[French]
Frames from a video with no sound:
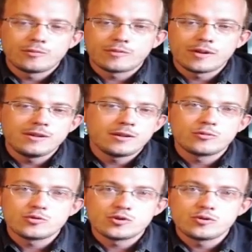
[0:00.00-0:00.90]
et tout ça, il y a
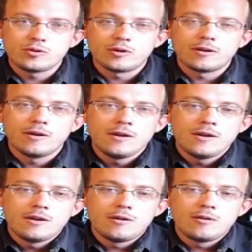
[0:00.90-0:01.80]
toujours
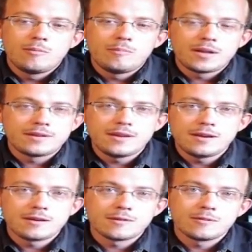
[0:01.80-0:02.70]
euh,
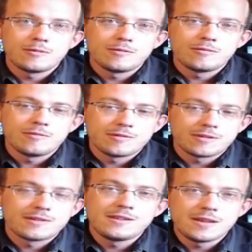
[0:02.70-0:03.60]
matière, euh,
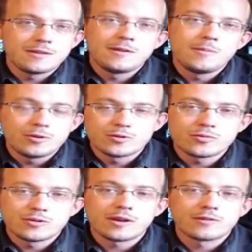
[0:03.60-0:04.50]
il y a des bonnes
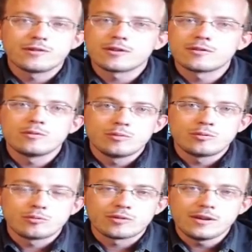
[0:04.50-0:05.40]
choses qui ressortent de
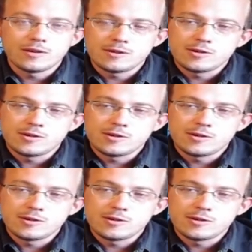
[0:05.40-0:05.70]
tout ça.